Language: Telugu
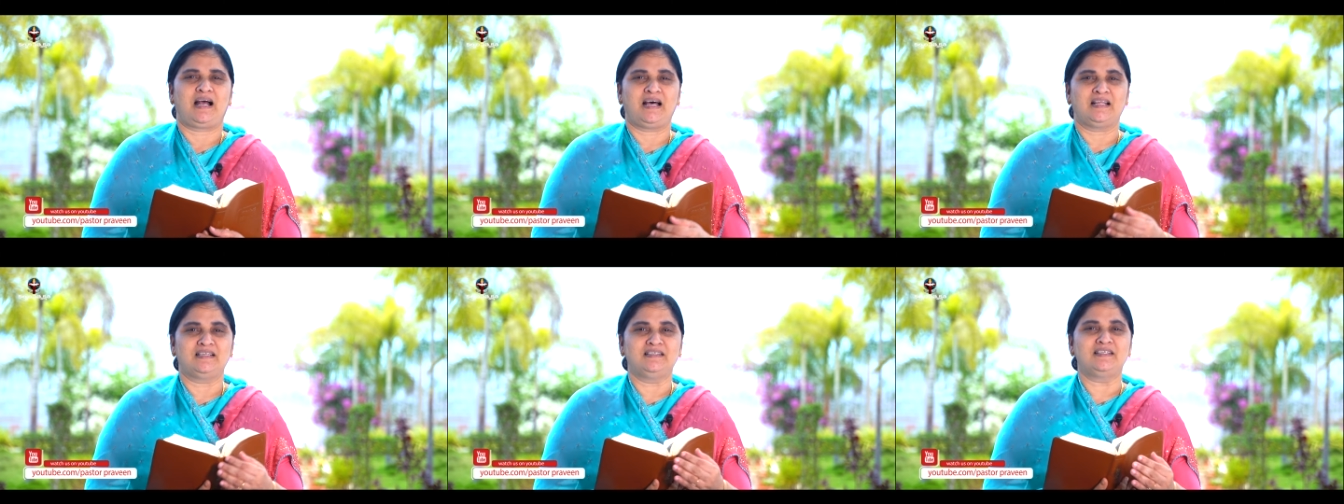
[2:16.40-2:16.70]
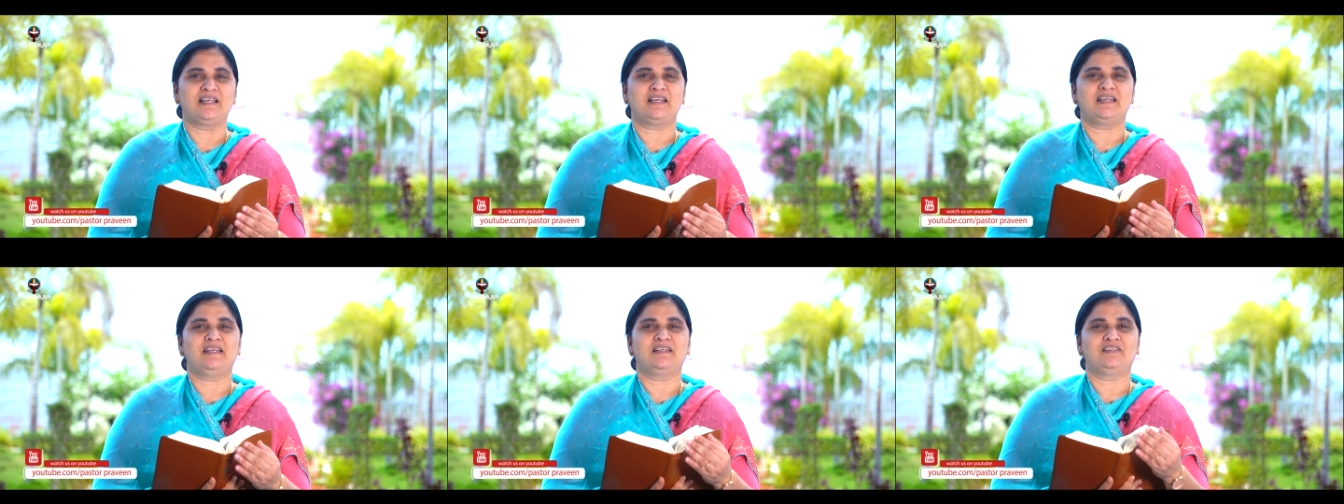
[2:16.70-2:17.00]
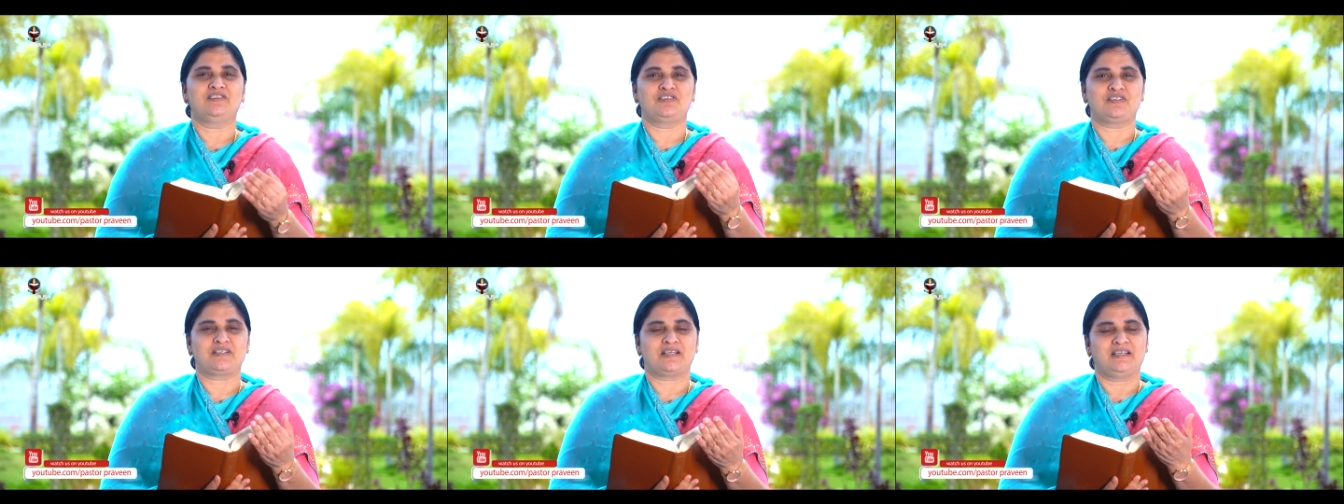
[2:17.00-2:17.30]
అందరి
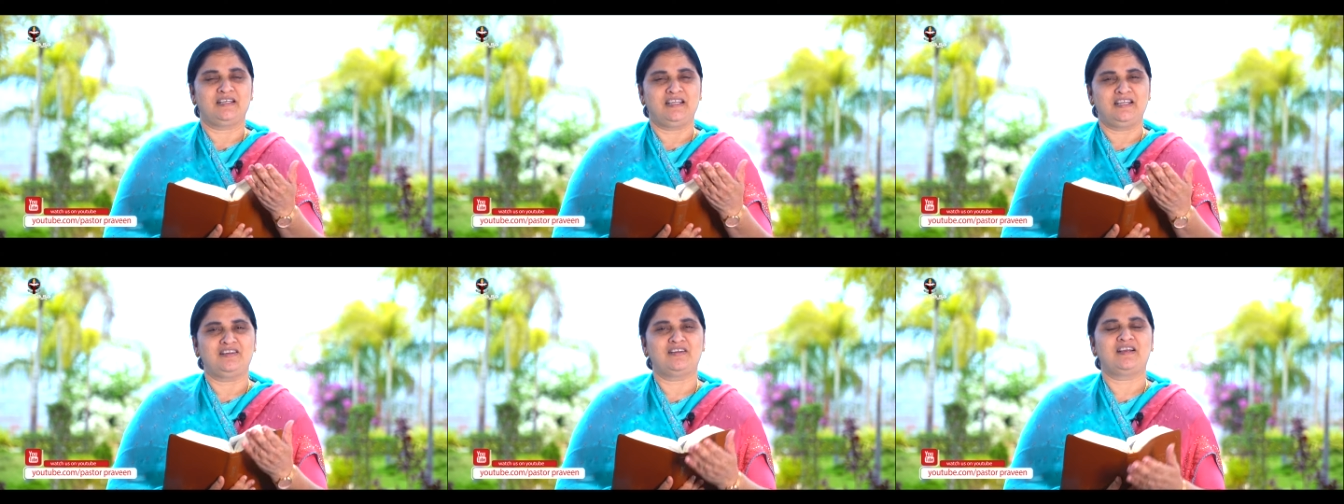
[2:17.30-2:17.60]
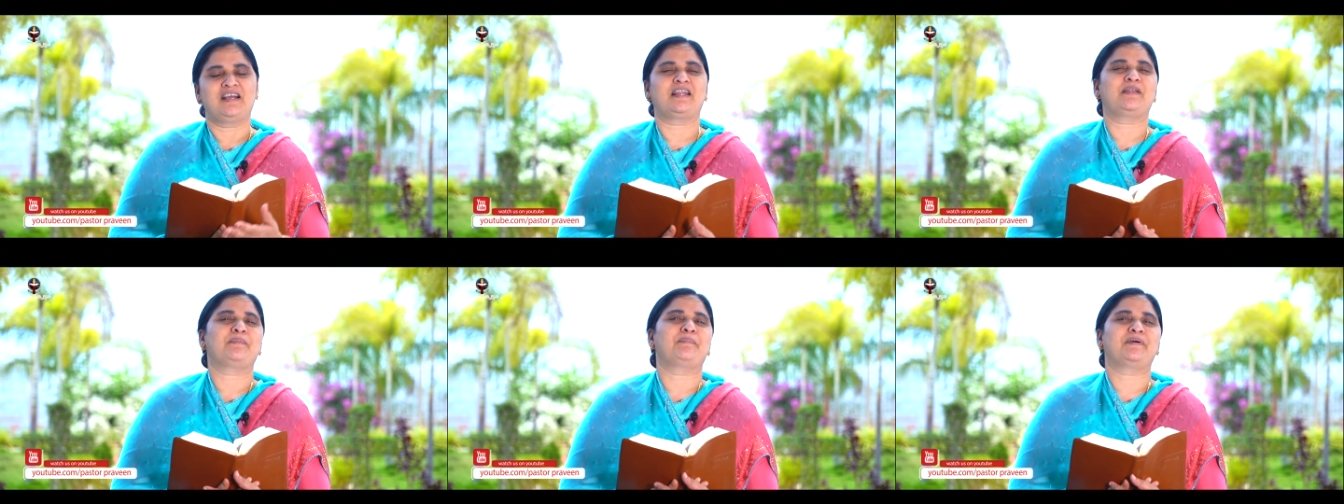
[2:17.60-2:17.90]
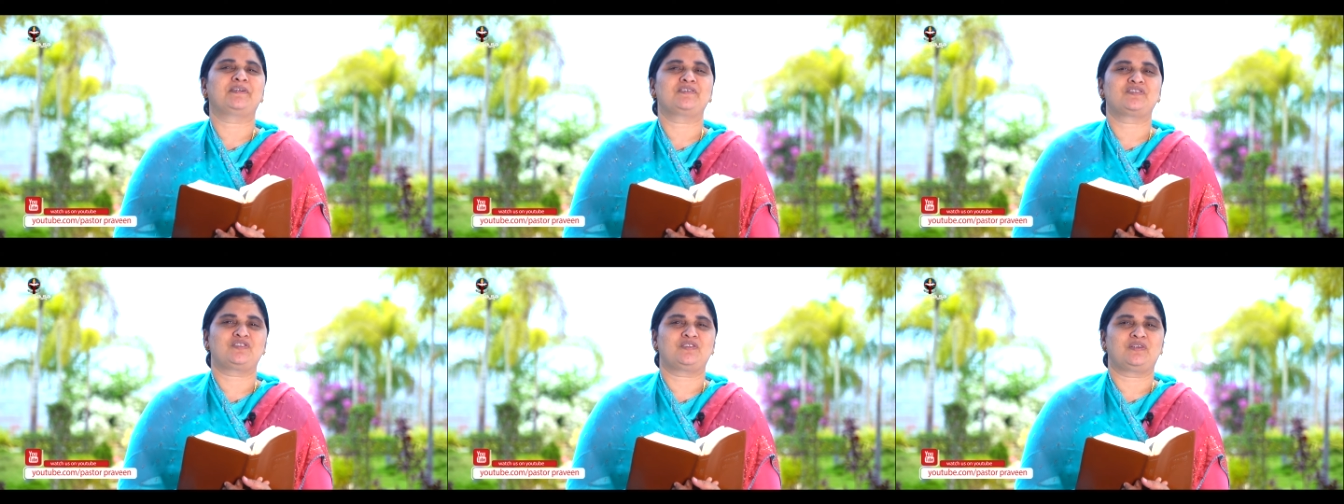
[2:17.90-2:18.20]
ఎదుట నిన్ను
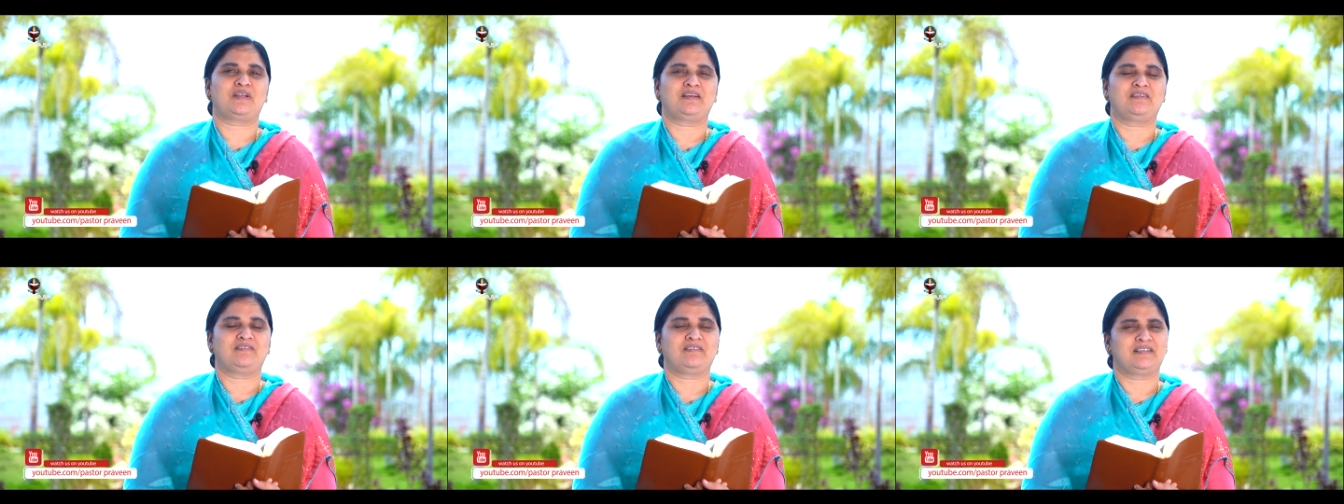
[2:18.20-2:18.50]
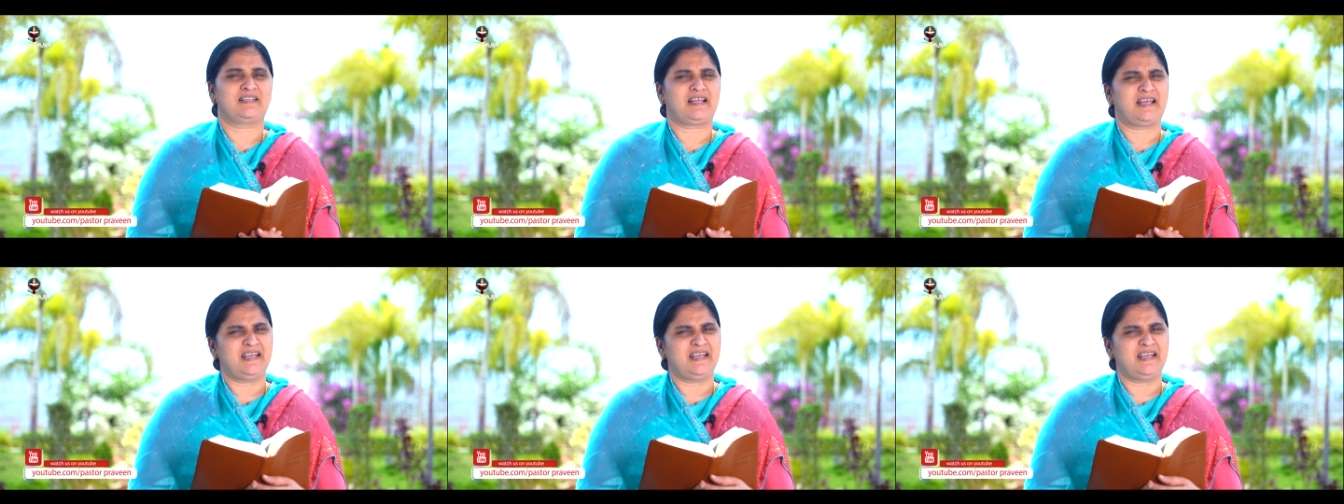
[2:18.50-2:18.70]
ఘనపరుస్తున్నాడు